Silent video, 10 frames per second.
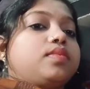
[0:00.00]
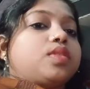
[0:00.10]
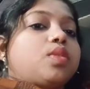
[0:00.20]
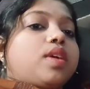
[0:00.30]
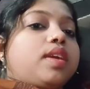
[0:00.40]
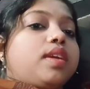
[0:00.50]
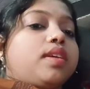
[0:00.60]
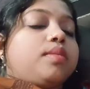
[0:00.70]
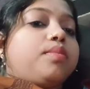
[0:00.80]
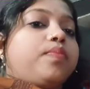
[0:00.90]
तो
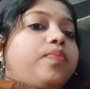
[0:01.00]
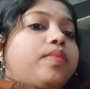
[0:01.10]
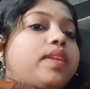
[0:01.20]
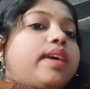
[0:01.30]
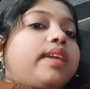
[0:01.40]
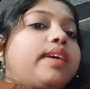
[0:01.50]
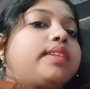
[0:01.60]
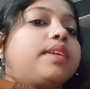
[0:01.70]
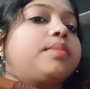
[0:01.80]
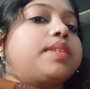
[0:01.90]
आइए हम अंगना
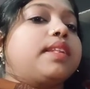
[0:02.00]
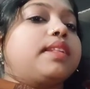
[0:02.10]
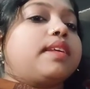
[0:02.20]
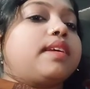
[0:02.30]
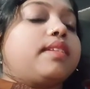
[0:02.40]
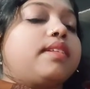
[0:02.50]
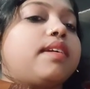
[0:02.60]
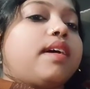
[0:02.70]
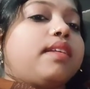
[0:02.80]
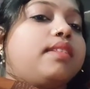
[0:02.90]
तरफ चलते हैं
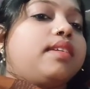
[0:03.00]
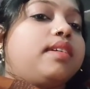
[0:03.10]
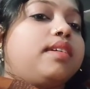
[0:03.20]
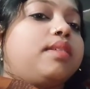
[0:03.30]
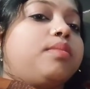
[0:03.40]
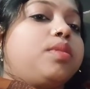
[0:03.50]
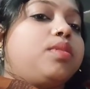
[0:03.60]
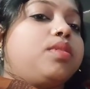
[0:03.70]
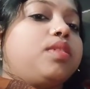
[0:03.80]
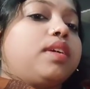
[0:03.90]
दिखाते हैं आप
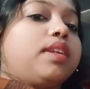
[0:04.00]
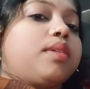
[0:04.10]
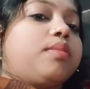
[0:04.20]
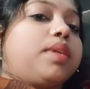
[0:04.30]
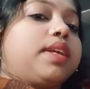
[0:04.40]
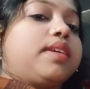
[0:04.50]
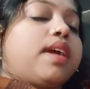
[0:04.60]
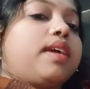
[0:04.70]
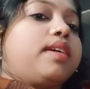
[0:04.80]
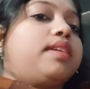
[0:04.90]
लोग अंगना में
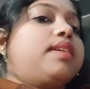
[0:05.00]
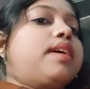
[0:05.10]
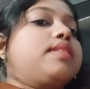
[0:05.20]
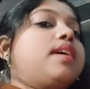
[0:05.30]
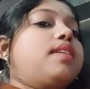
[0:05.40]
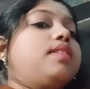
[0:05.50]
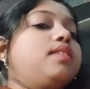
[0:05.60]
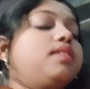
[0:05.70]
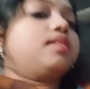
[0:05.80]
क्या कर रहा है दादी